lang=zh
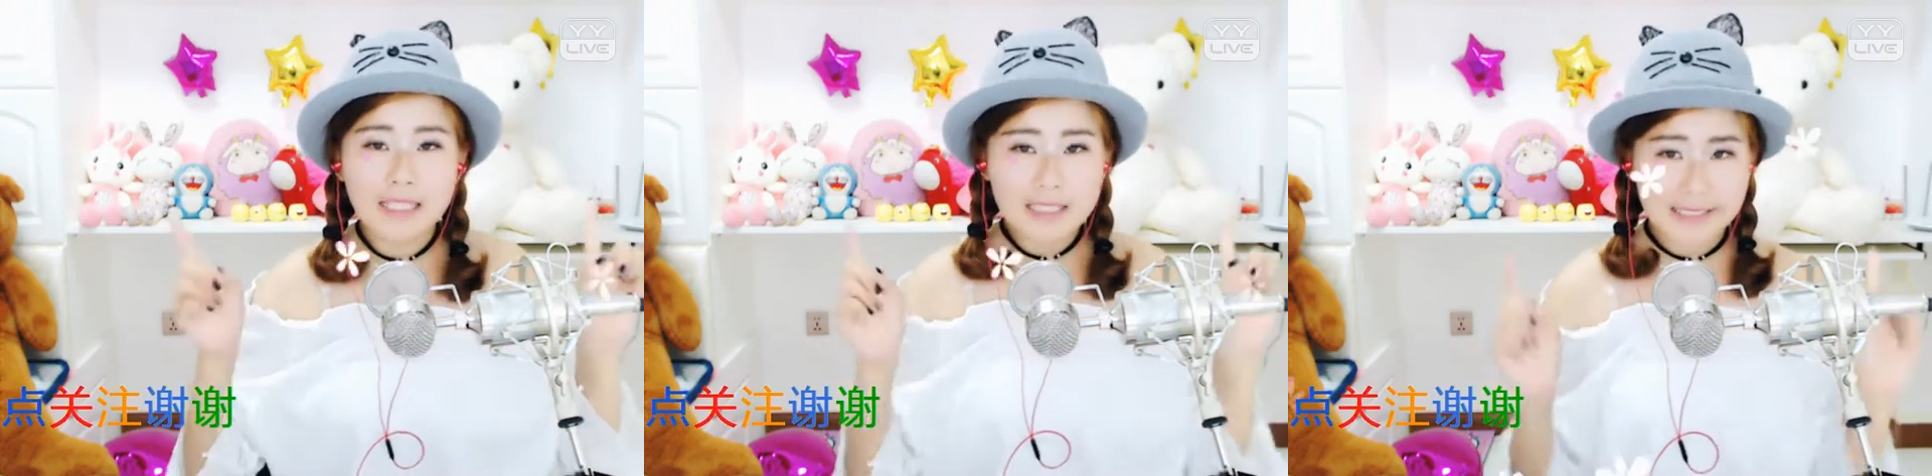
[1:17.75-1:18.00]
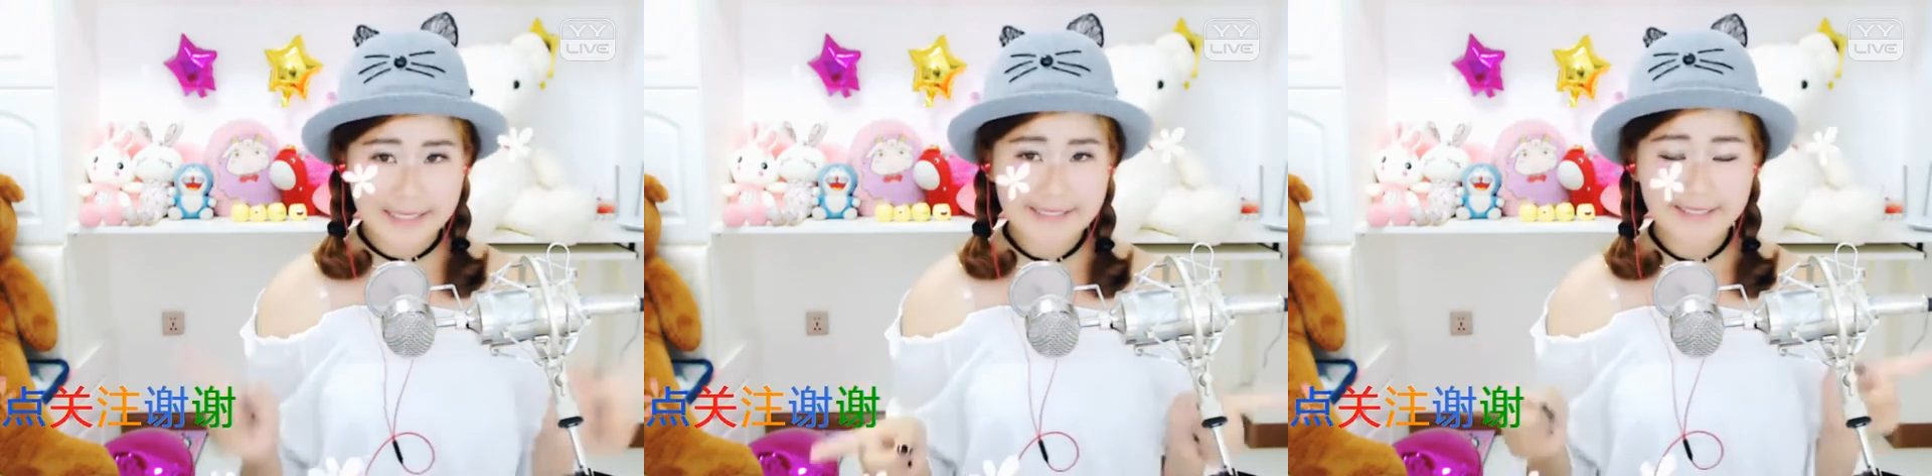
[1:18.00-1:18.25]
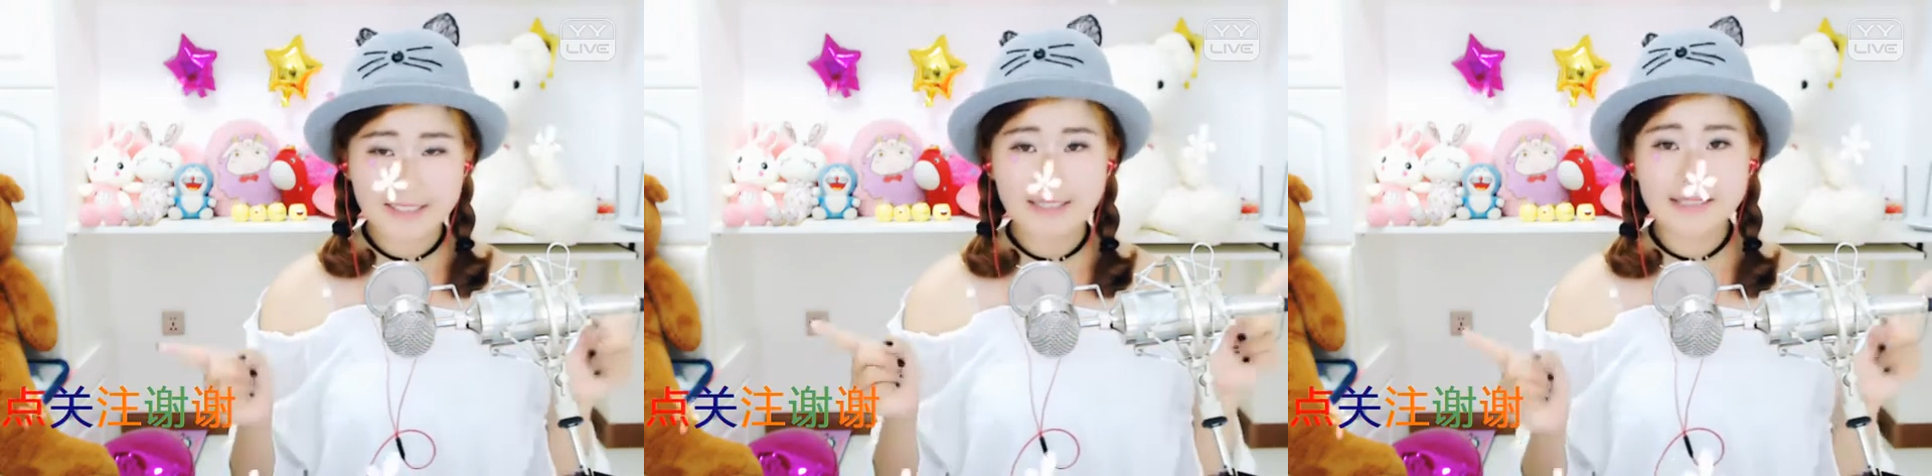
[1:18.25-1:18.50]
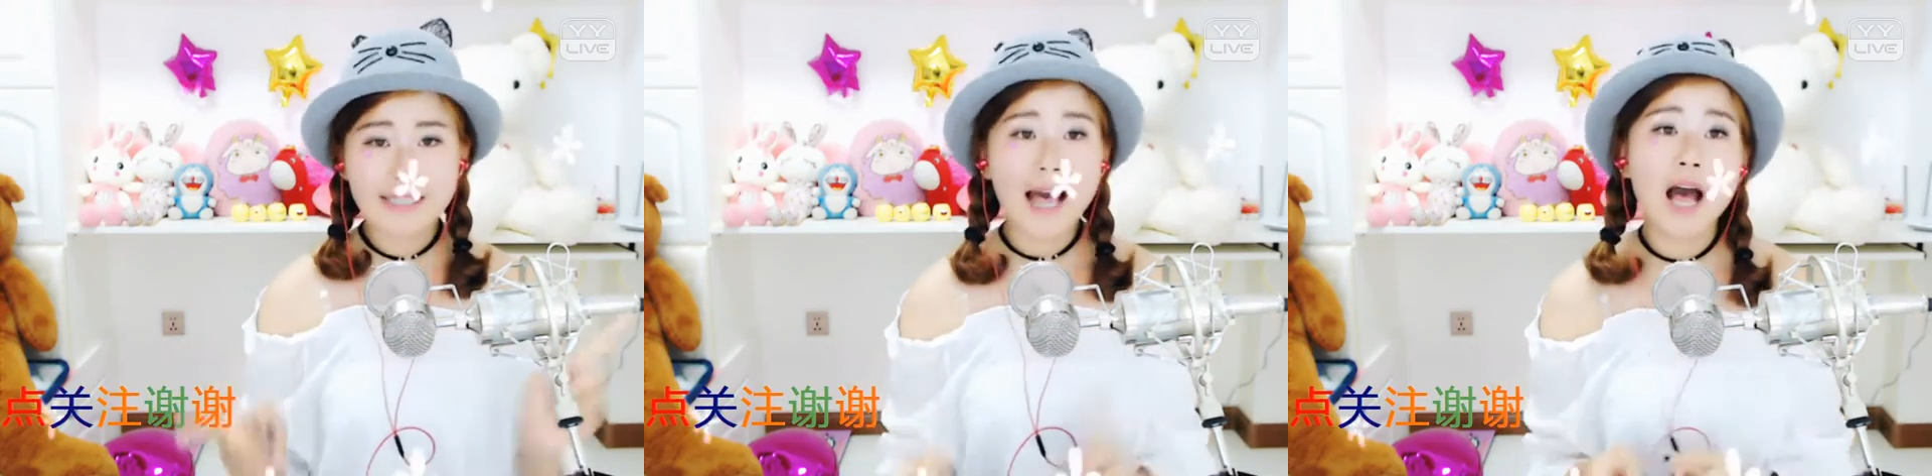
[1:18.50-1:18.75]
谁知
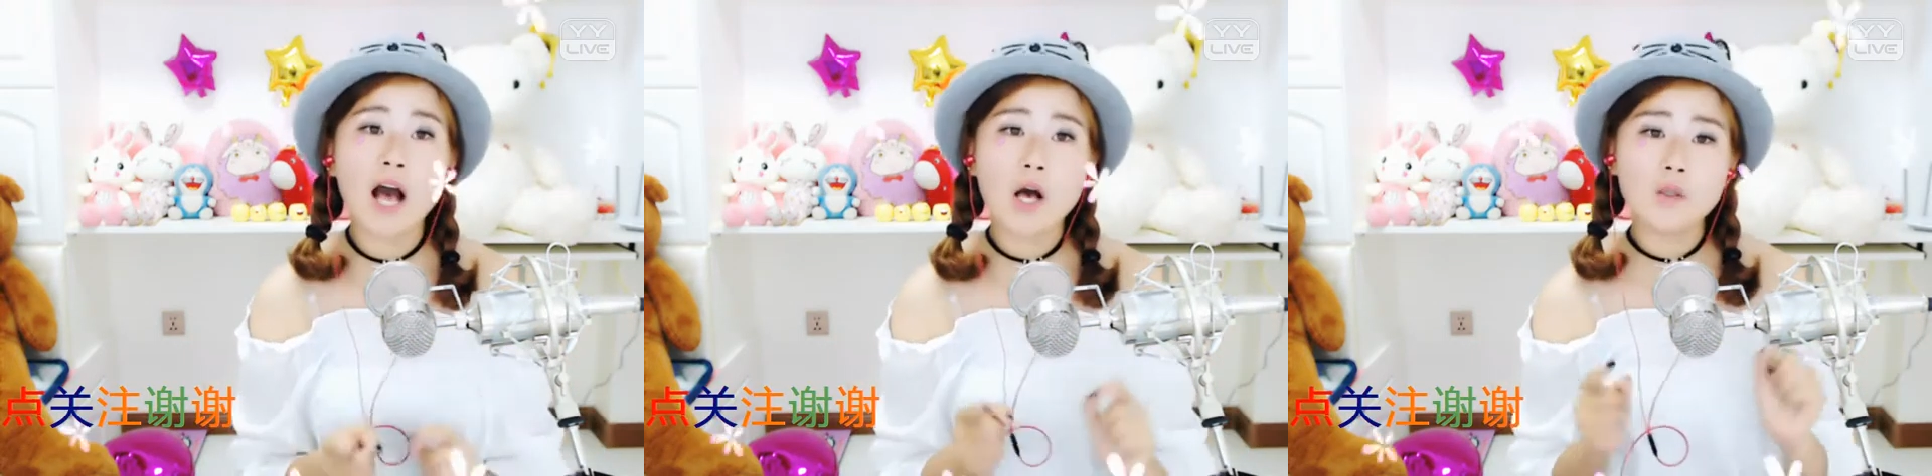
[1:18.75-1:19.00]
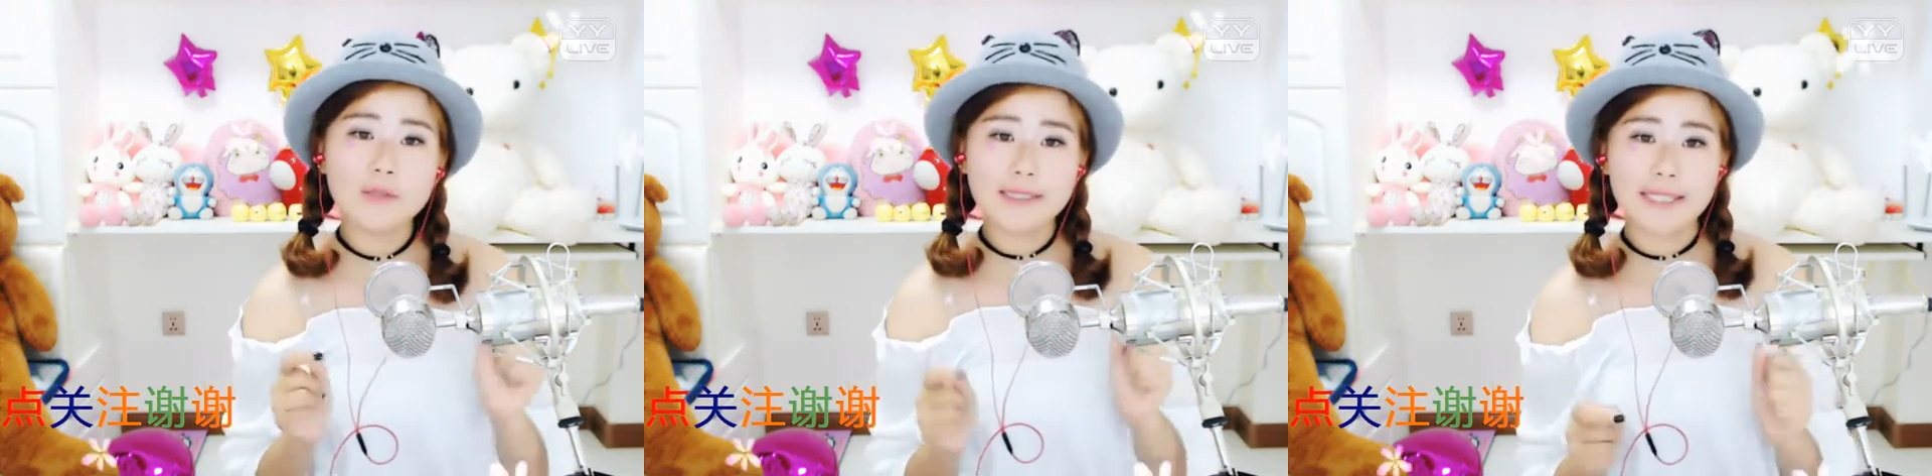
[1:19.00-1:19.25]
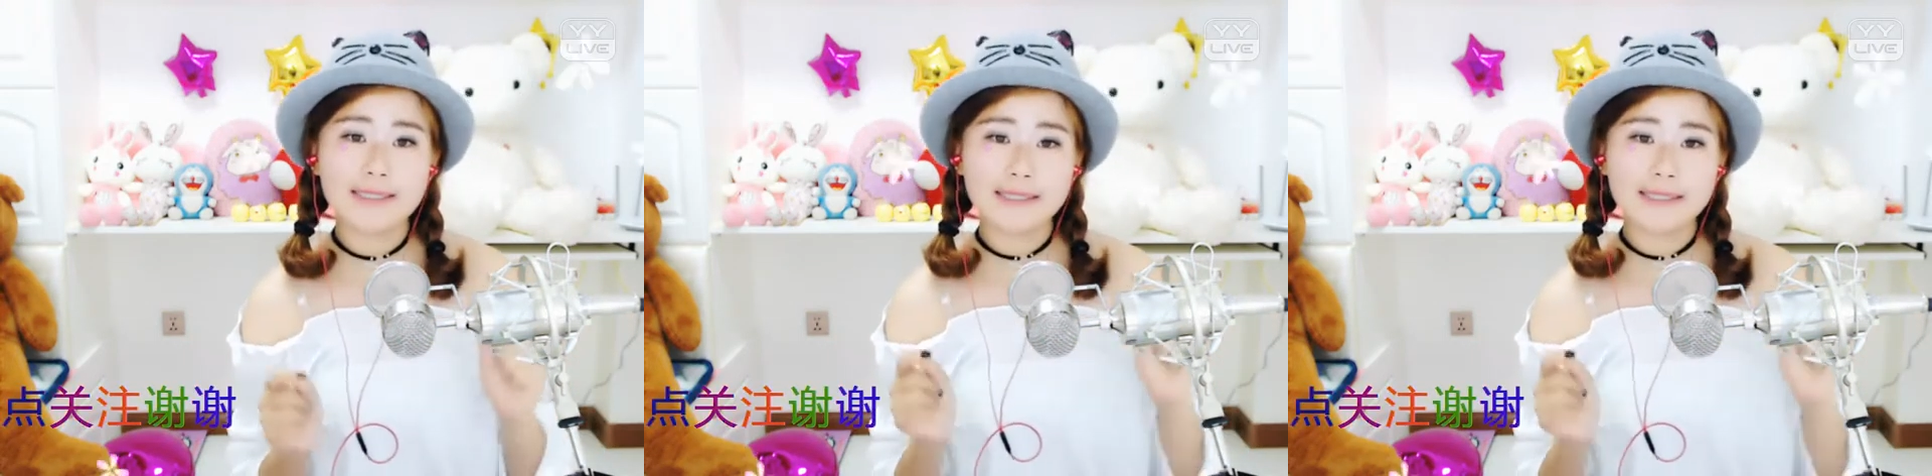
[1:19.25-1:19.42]
道见